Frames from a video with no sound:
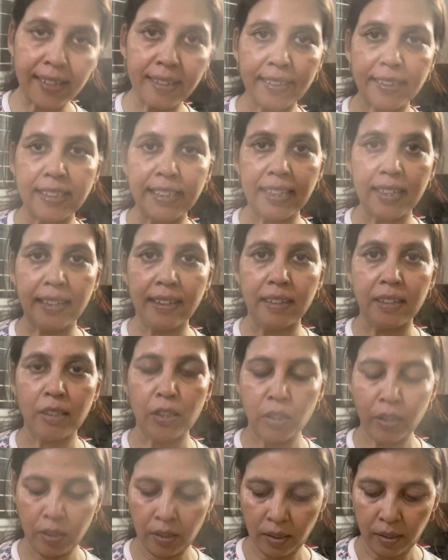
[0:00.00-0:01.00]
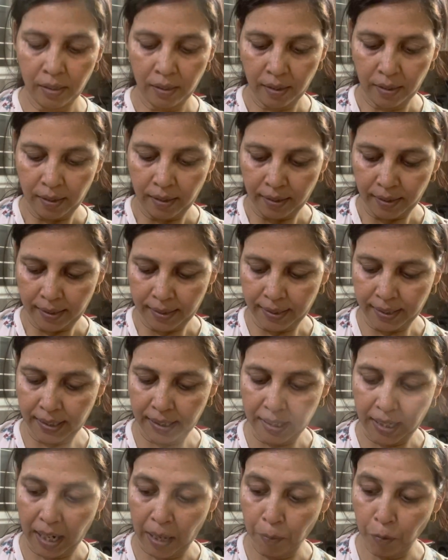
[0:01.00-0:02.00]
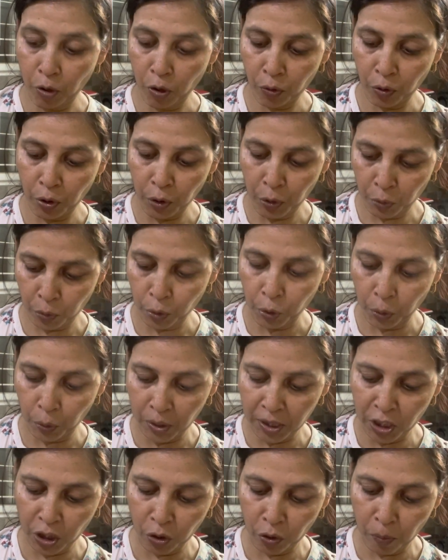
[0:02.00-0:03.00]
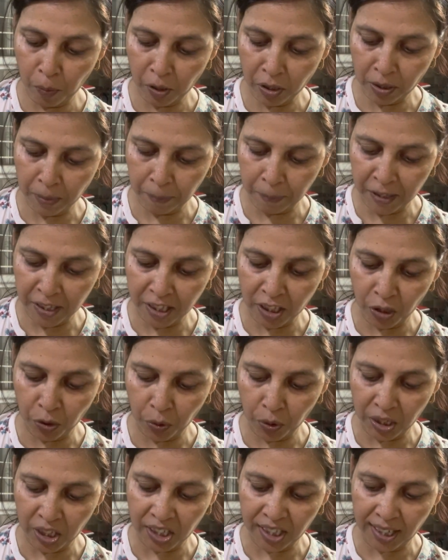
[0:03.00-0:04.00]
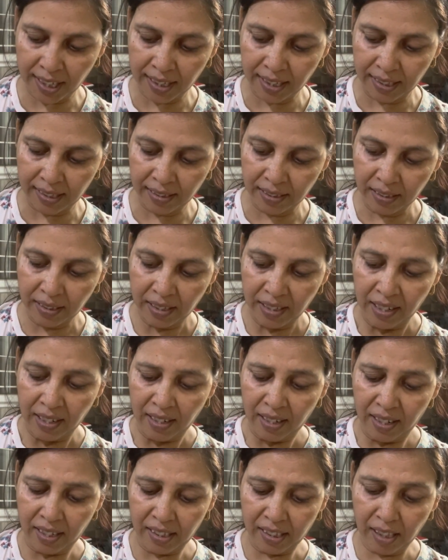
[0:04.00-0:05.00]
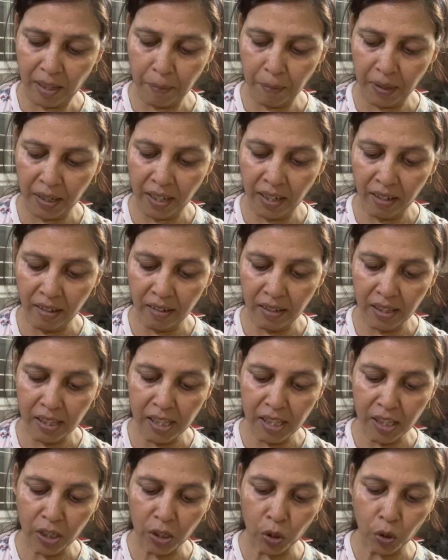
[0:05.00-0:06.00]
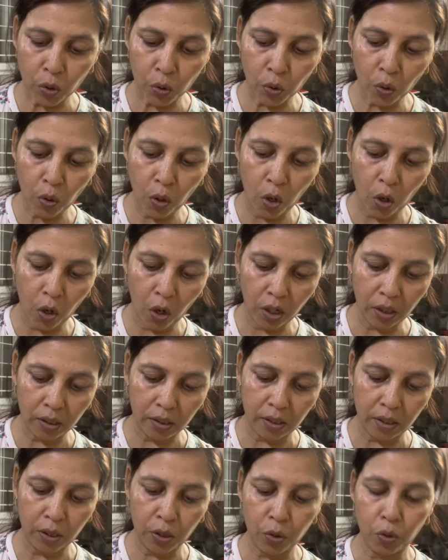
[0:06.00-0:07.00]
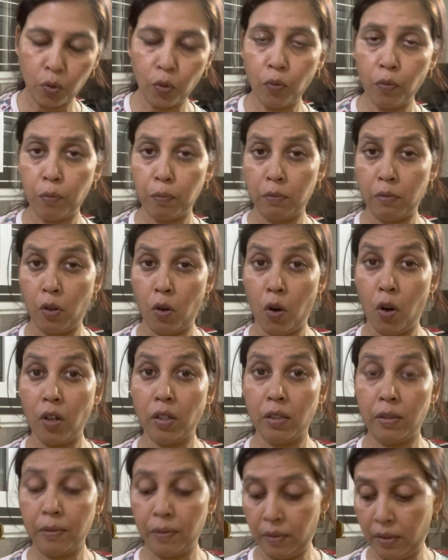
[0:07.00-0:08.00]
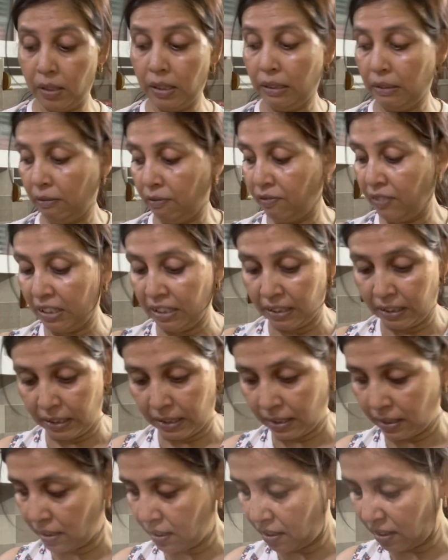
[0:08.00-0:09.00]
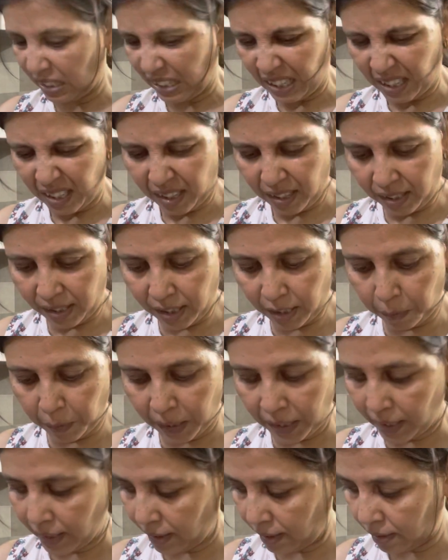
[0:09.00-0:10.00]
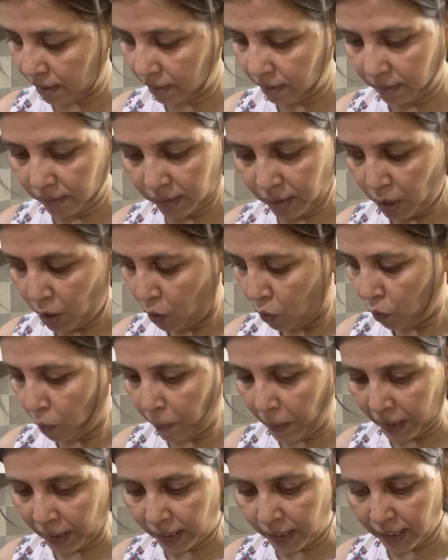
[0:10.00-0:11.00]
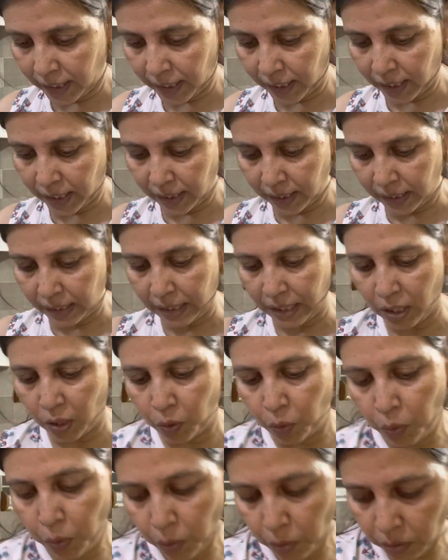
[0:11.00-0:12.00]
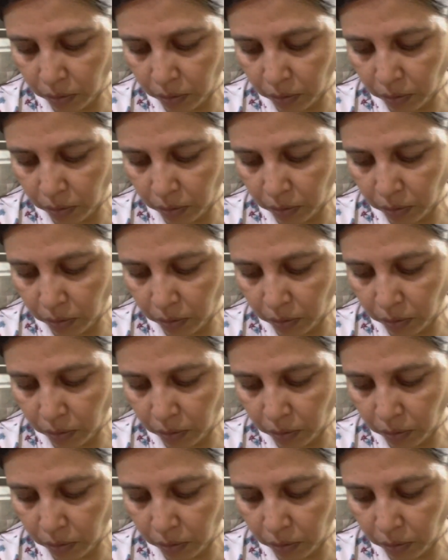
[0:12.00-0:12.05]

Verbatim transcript: कर दिया है कि आई एम नॉट गोइंग टू गो थोड़ी सी तो मौसम प्लेजेंट होनी चाहिए ना एकदम एयर इज सो हॉट सो हॉट विंड इज देयर गिर भी गया वो बात करते करते ना ओ